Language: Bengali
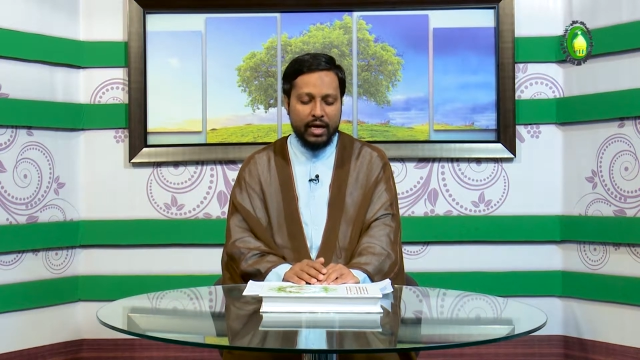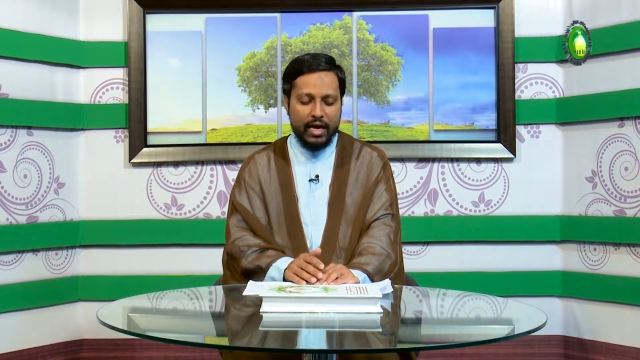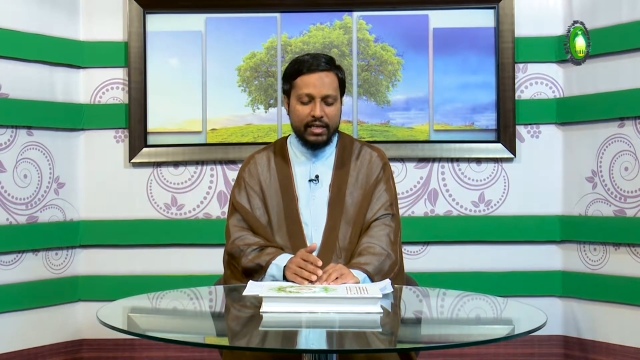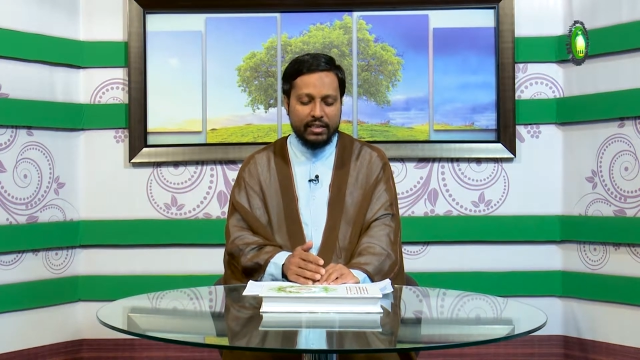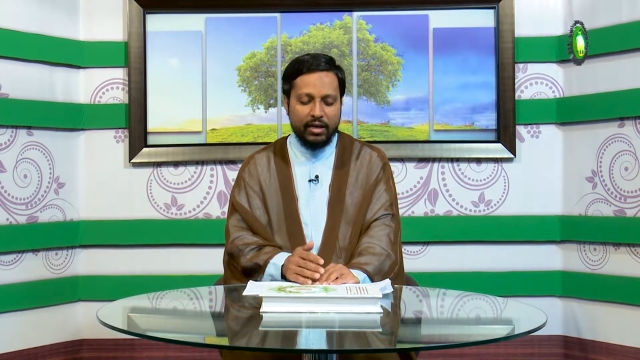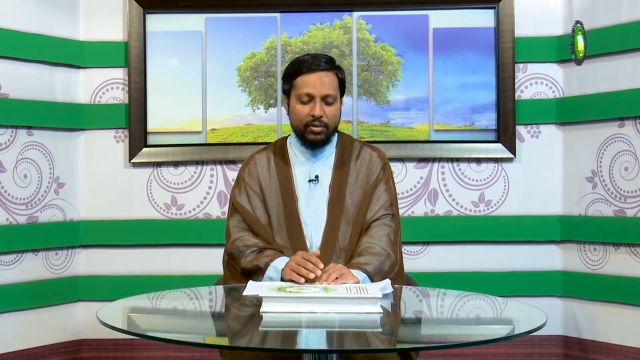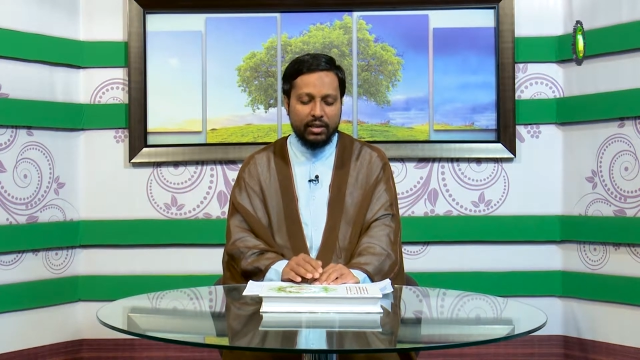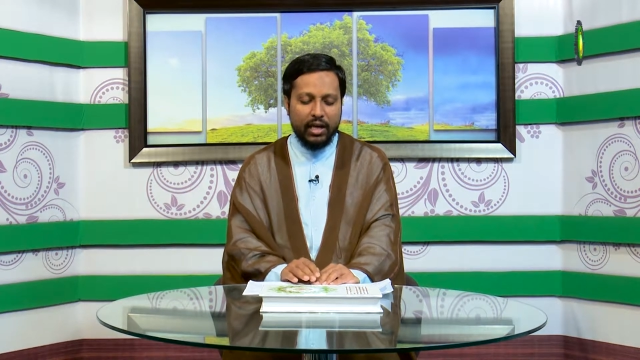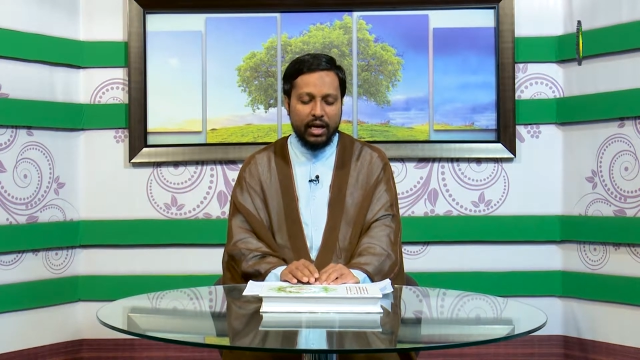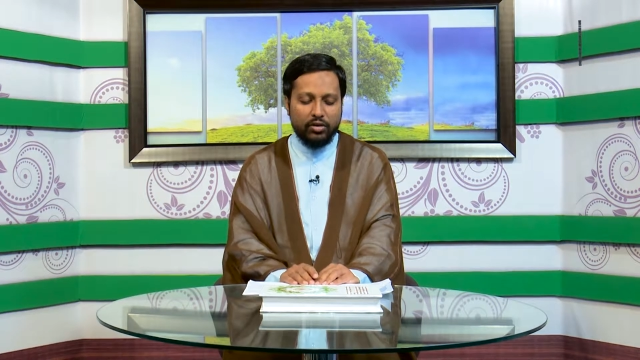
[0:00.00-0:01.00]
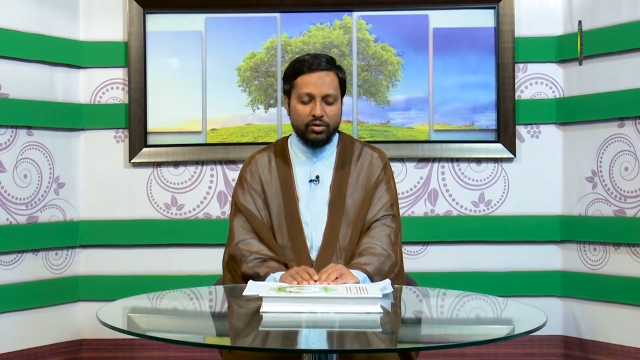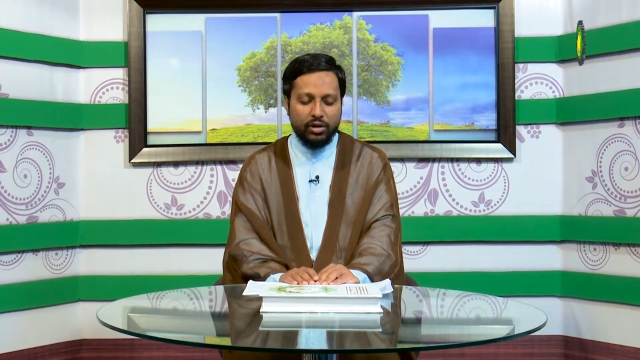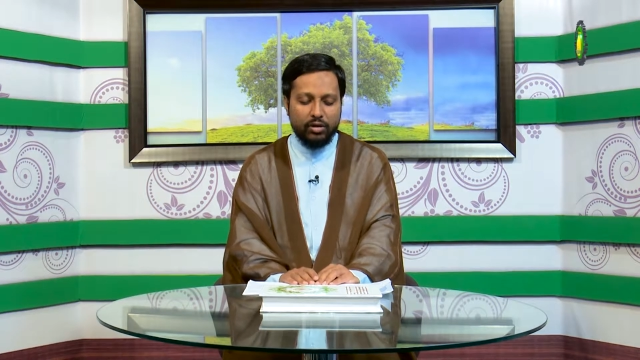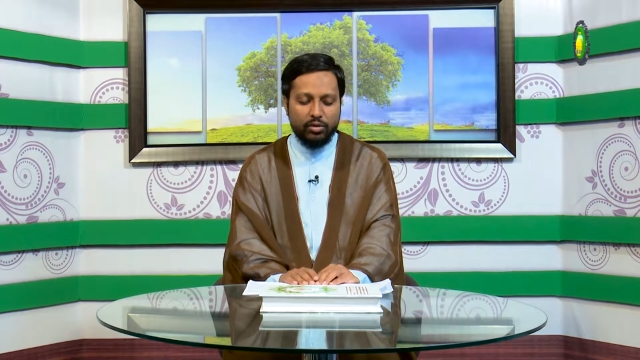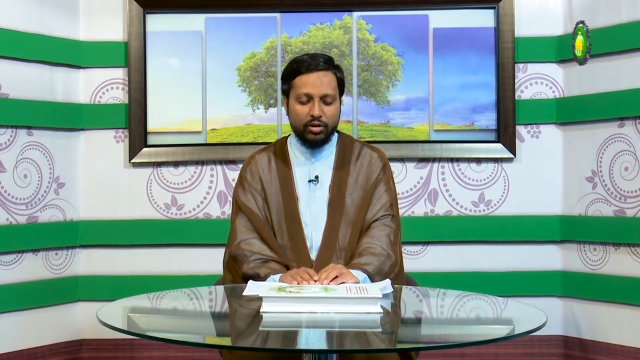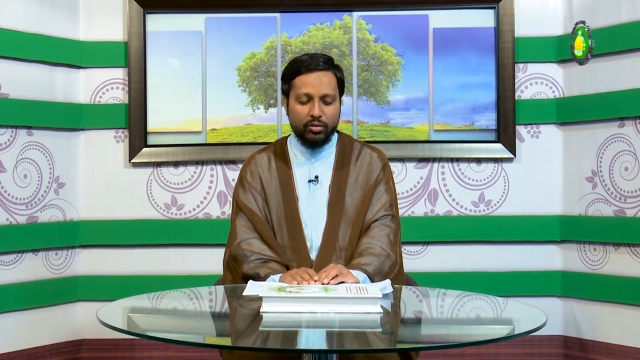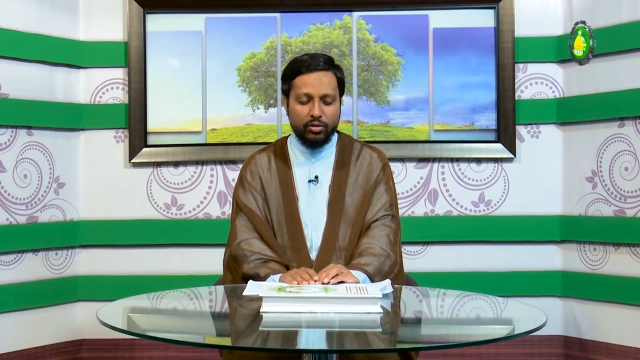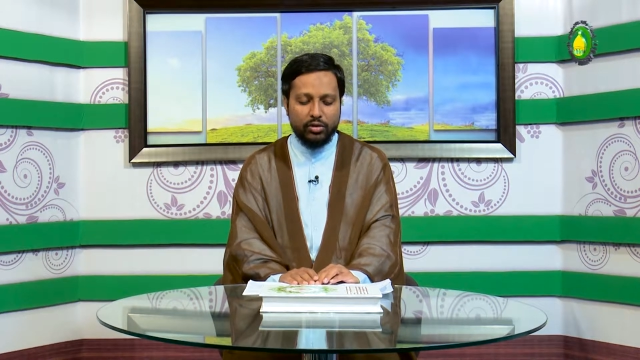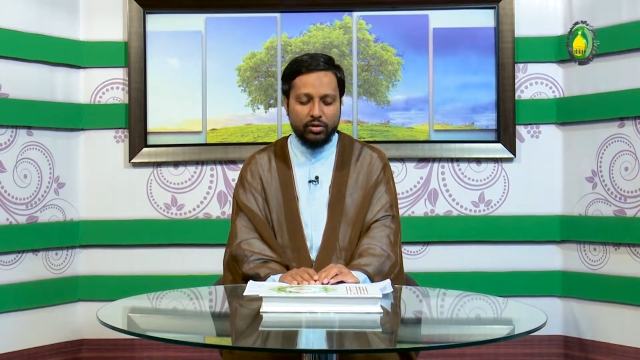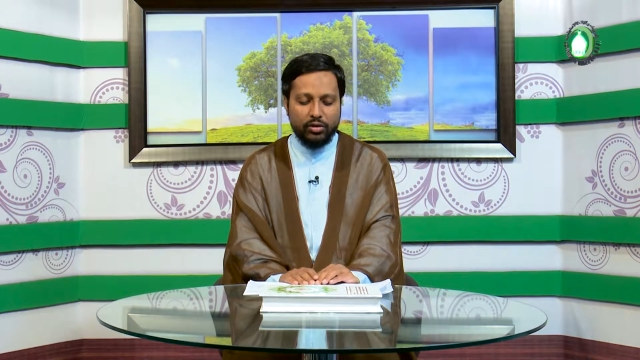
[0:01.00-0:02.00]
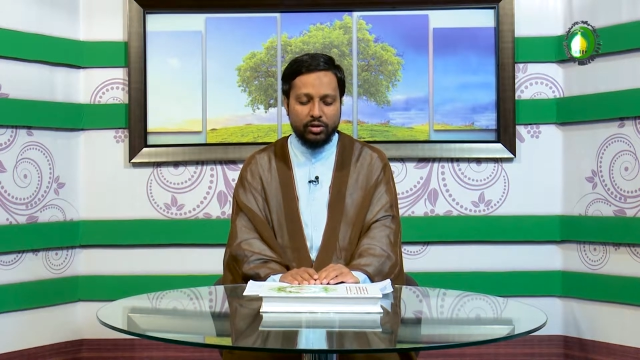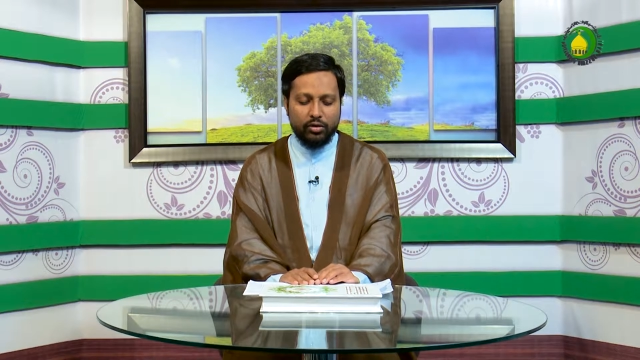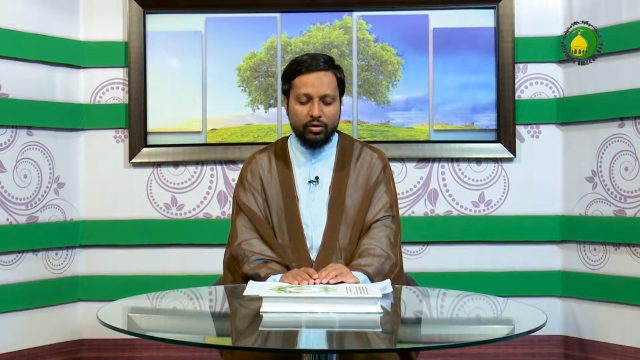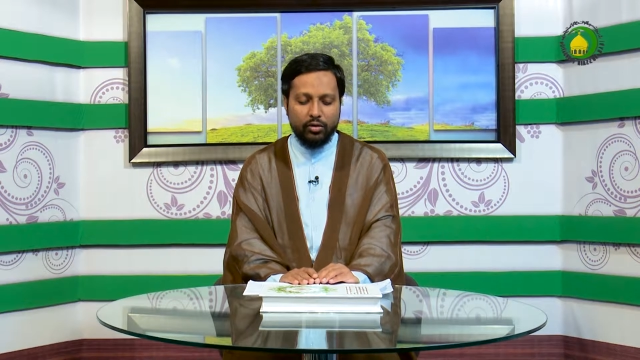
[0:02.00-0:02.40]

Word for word: আজকে আমাদের আলোচনার বিষয়বস্তু হচ্ছে হইল